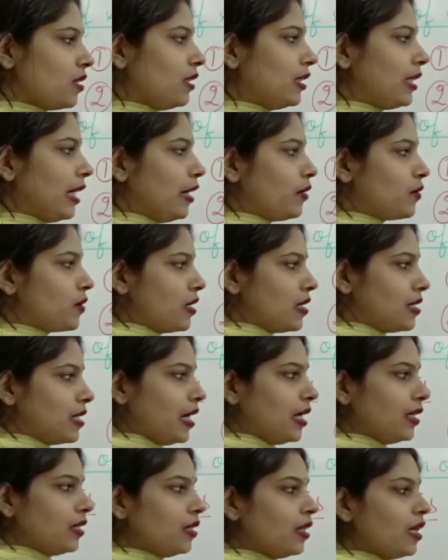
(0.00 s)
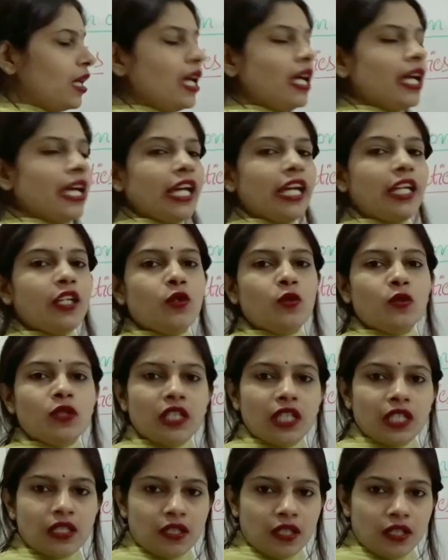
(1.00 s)
रिजल्ट आए उसके साथ ए
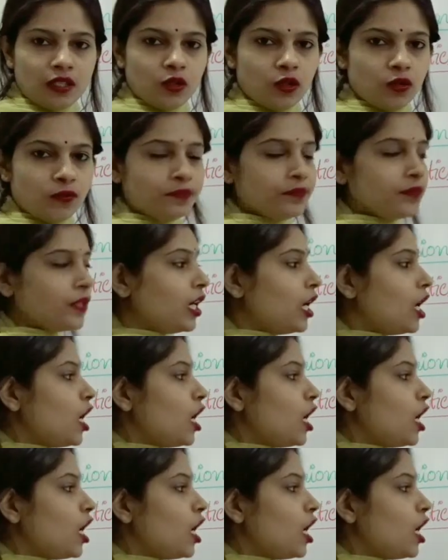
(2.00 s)
यूनियन कर दो